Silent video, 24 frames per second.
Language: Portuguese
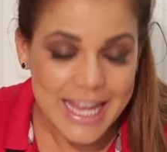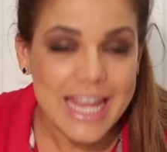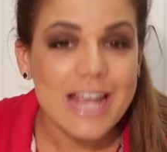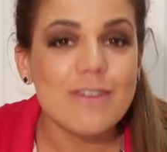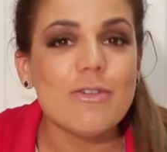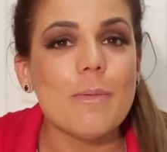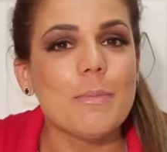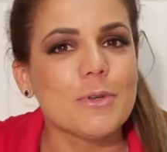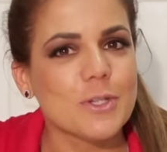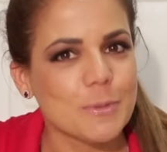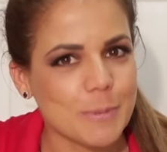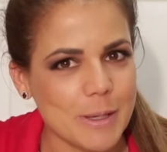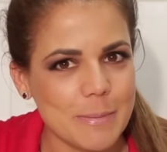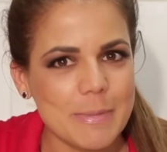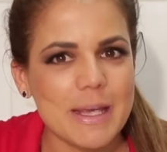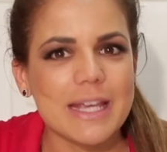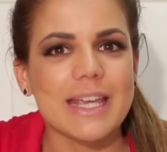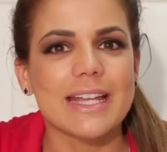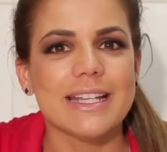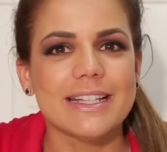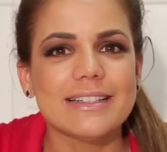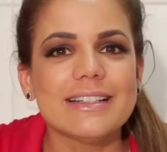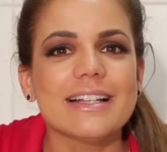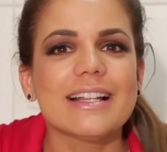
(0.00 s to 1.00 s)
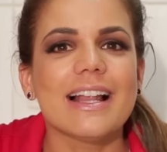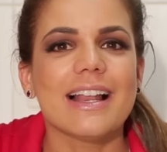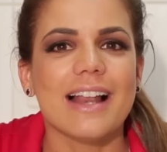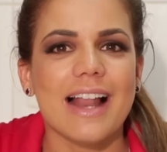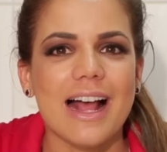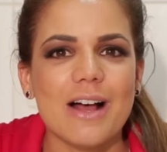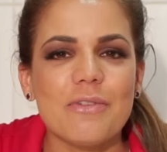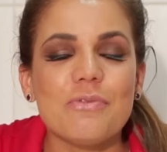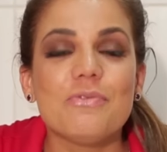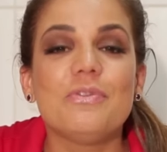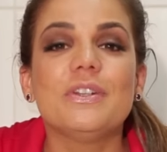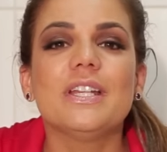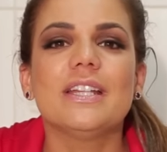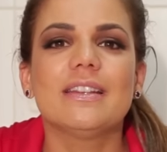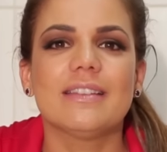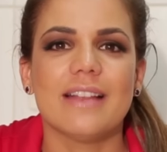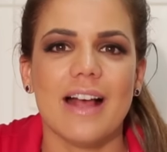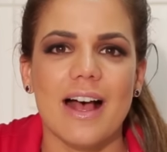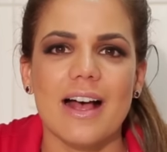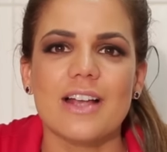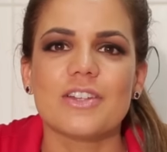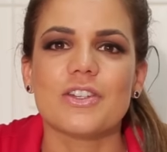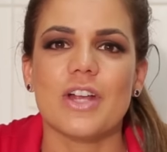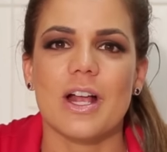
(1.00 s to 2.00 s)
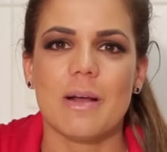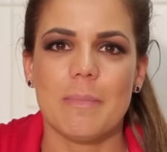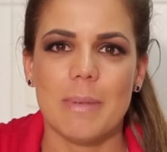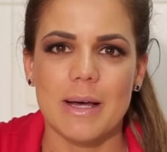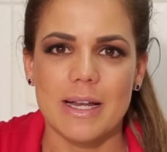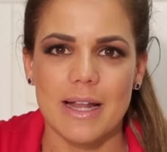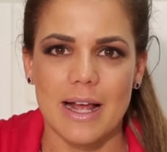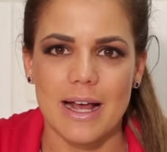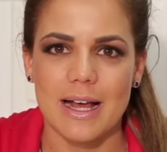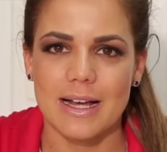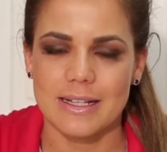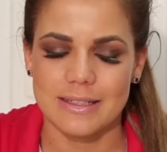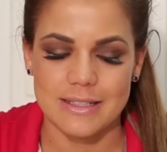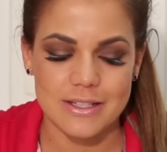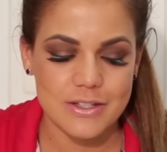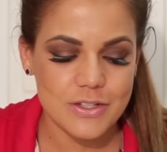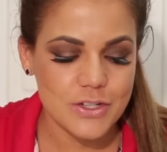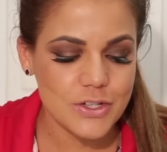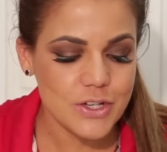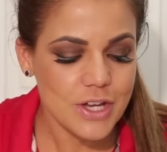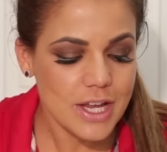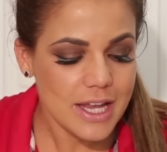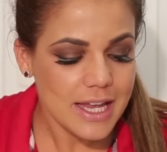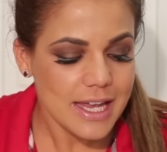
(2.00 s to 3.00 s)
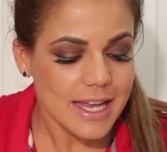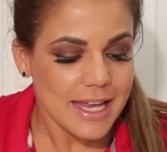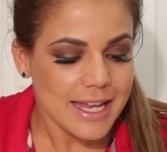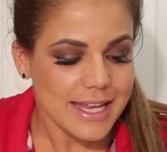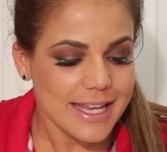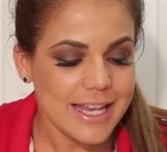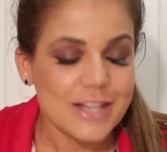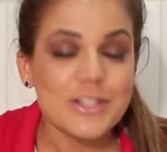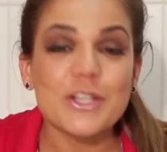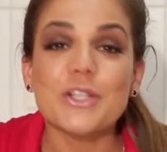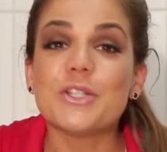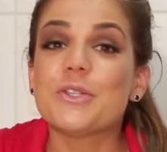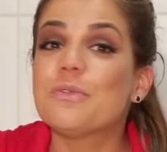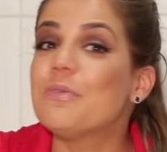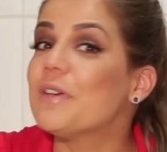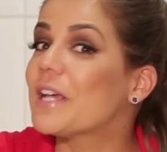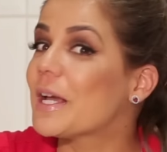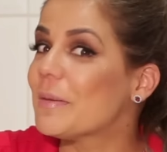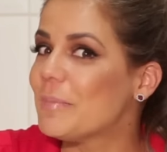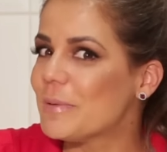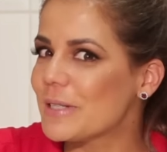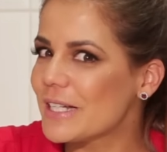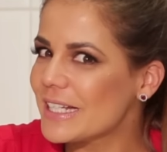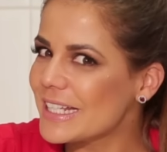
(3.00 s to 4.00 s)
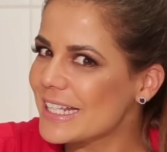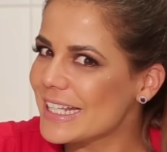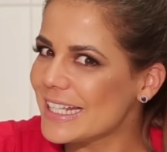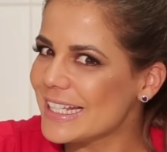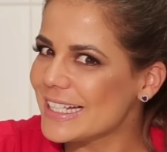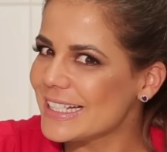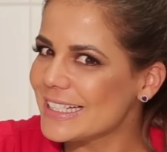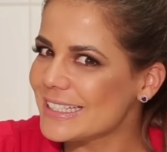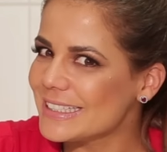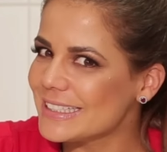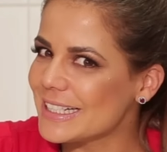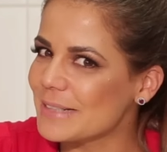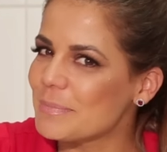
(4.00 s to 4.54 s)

eu vou pedir para minha querida Lala fritar as rabanadas e a gente fica por aqui.